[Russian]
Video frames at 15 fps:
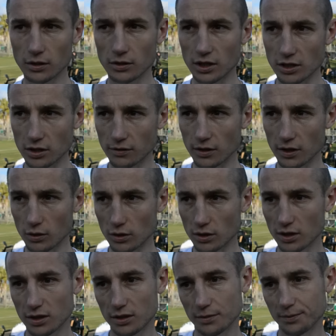у наших ворот.
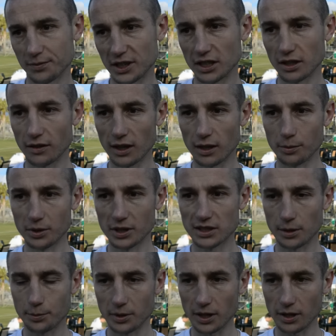Не давали бить
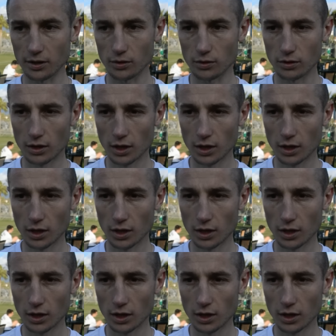сопернику.